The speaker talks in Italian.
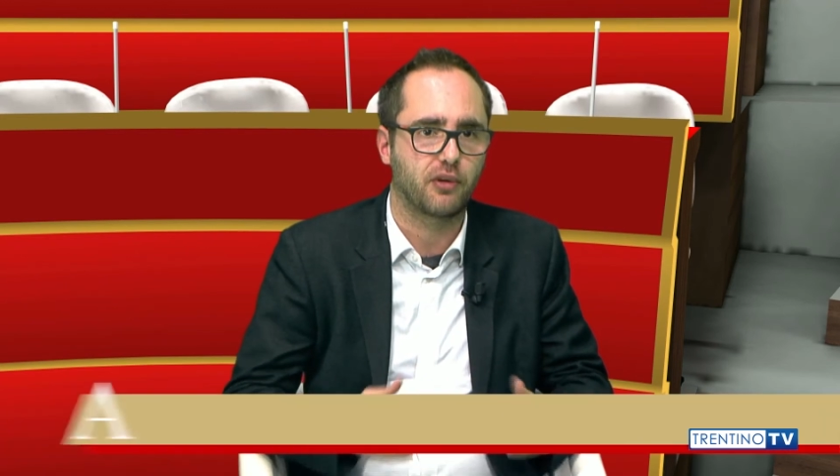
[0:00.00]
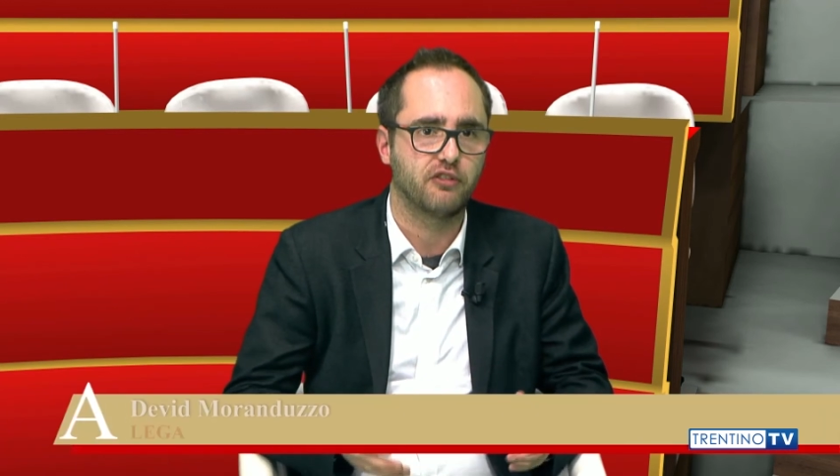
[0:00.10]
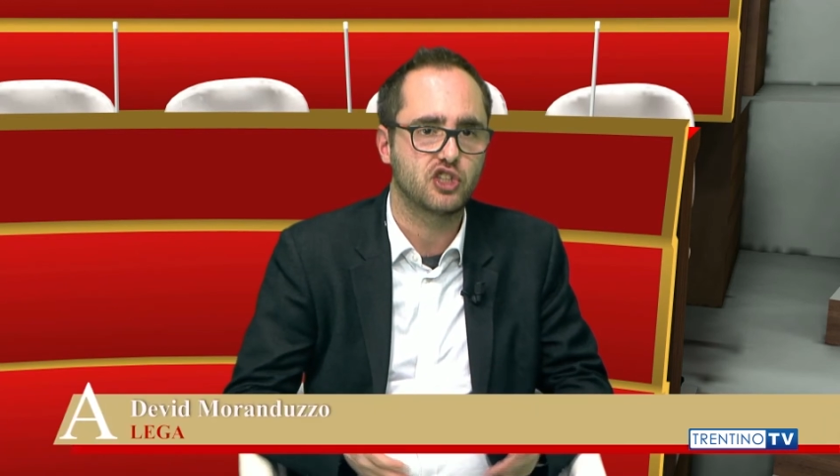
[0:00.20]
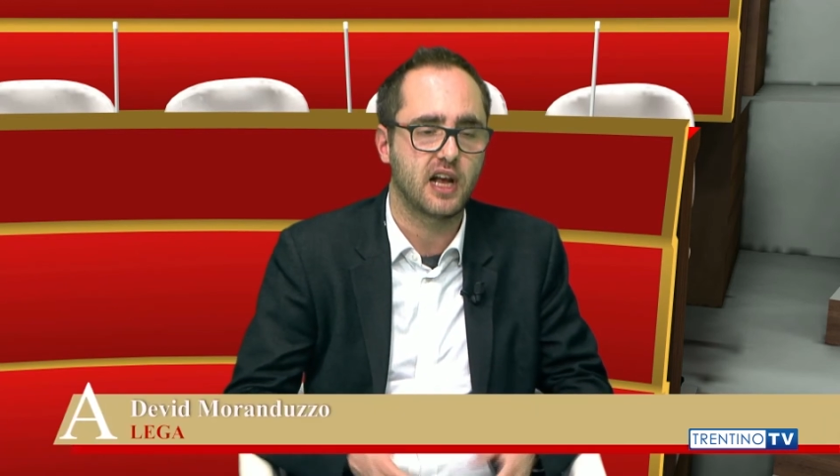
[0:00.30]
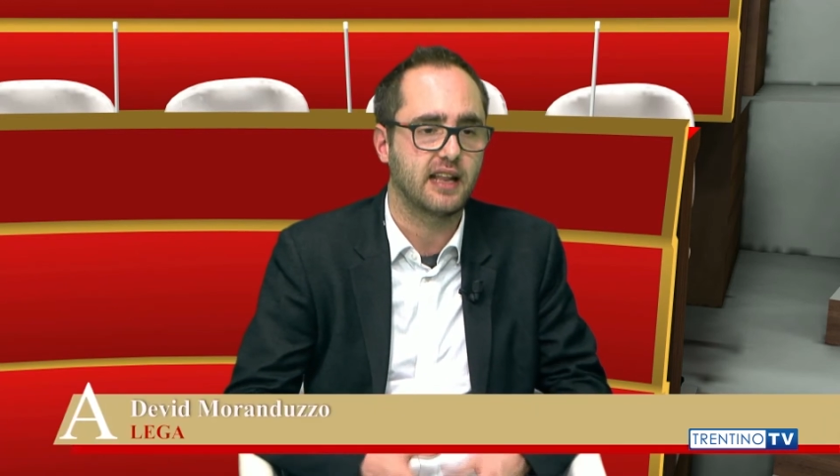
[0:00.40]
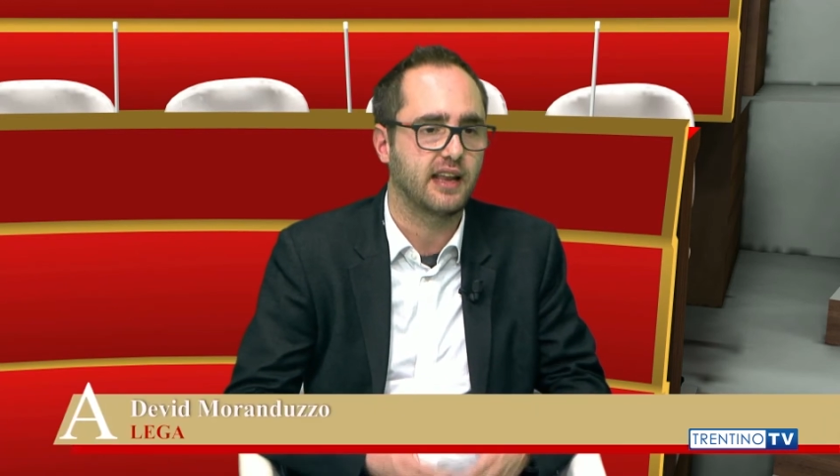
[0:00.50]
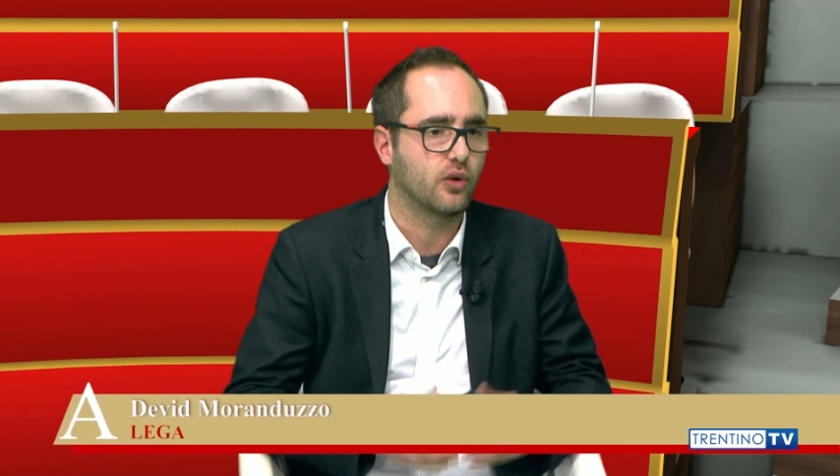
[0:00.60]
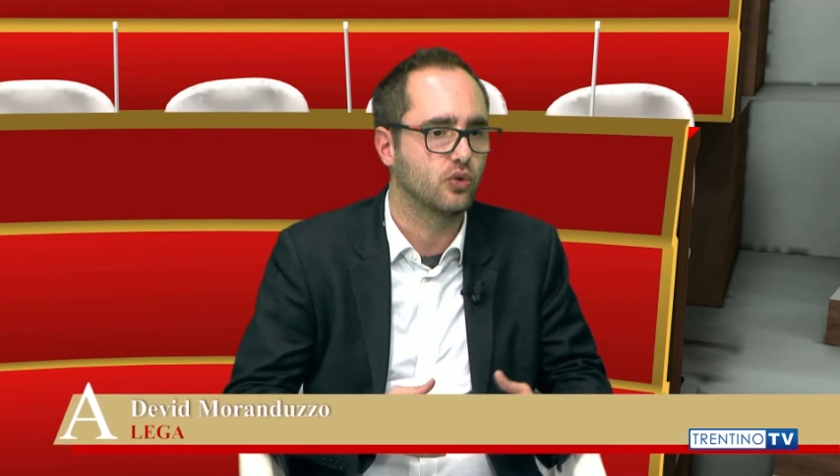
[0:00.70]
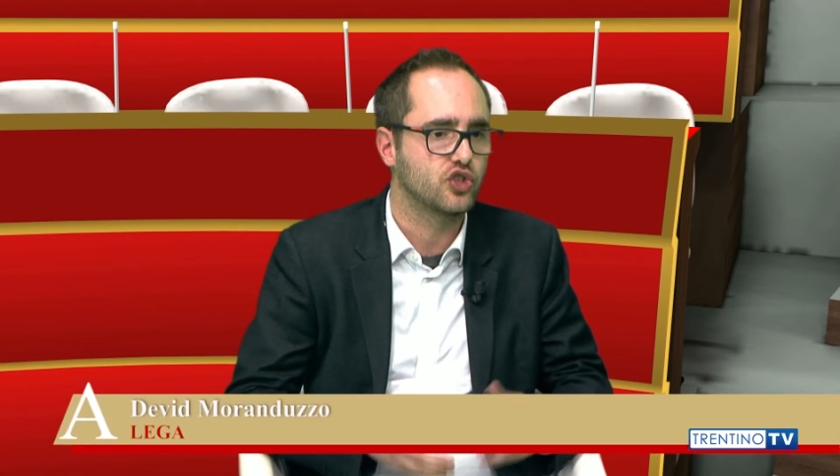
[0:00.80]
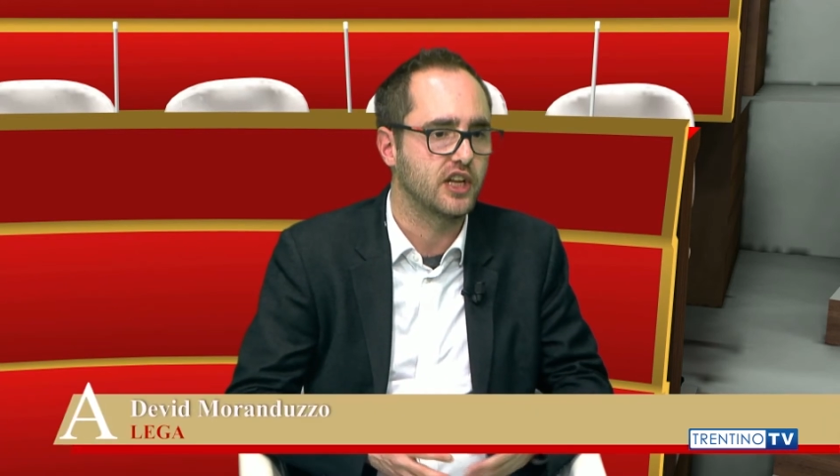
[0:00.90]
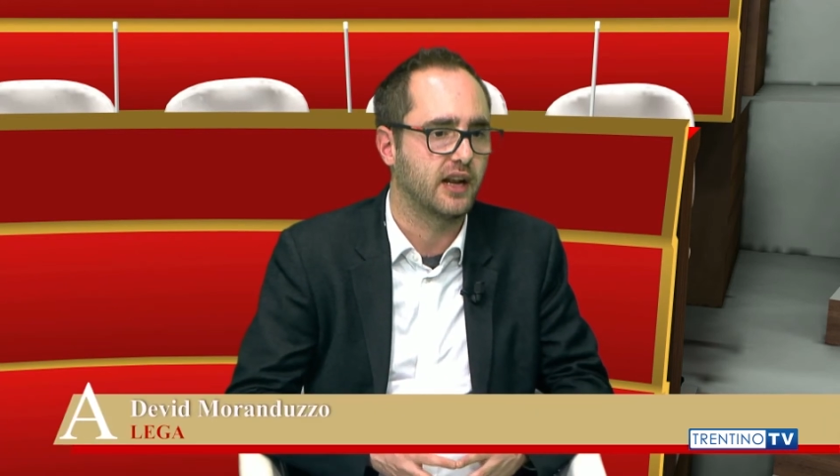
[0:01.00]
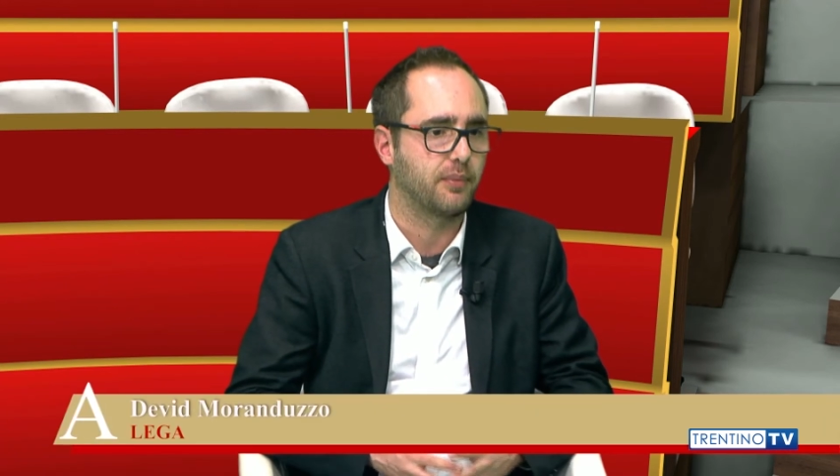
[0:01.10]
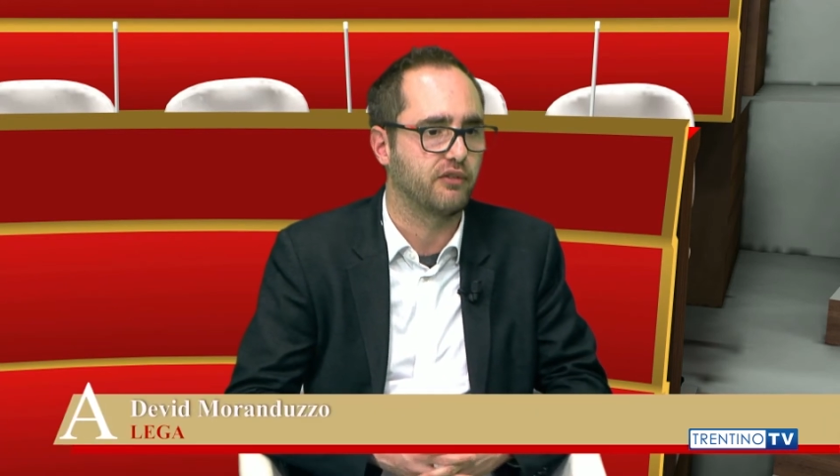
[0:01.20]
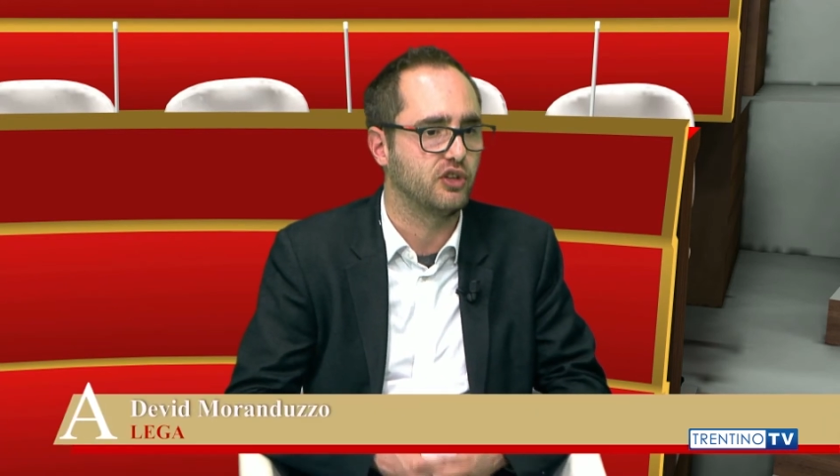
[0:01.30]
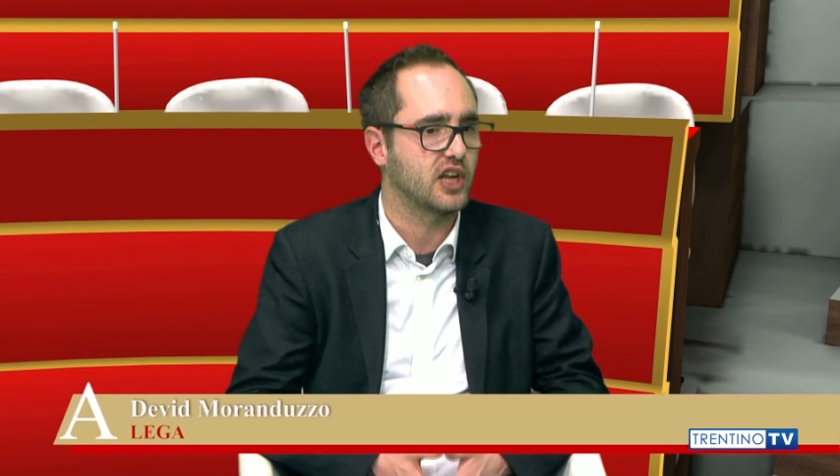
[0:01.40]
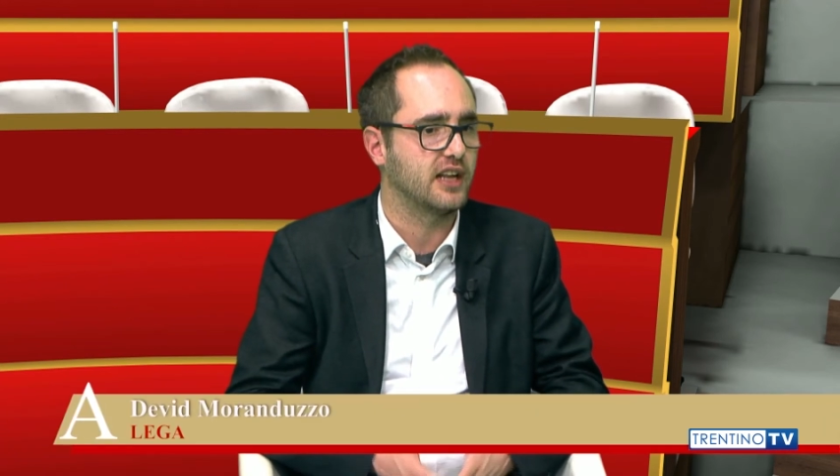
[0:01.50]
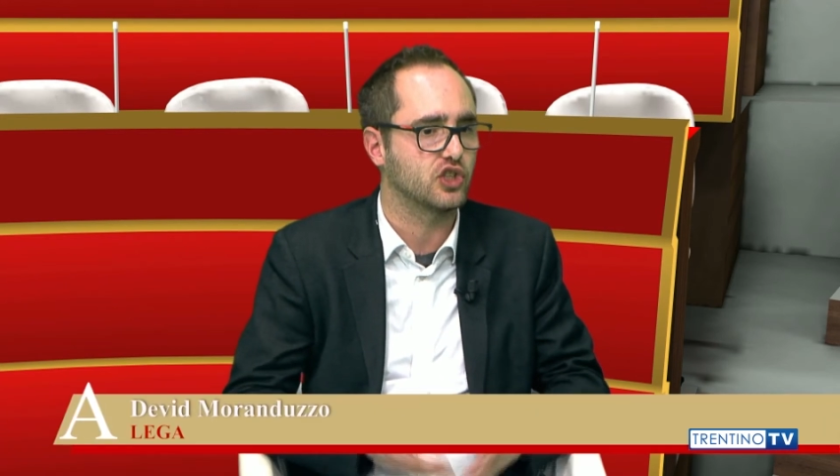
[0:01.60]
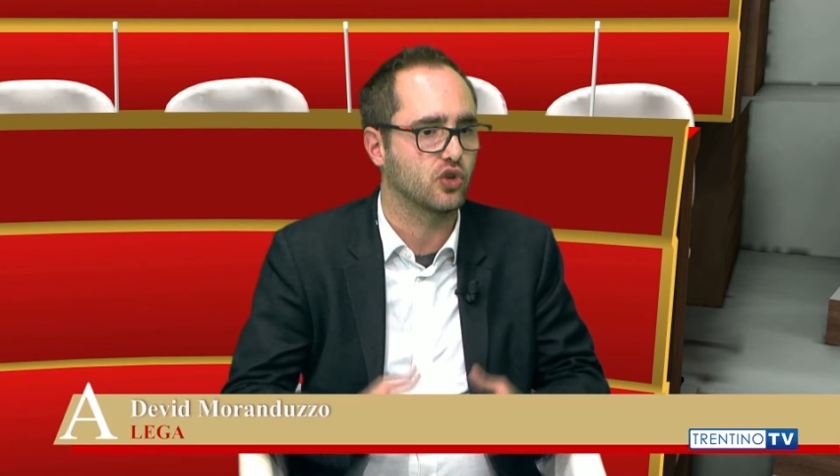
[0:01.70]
provinciale e dei consiglieri provinciali che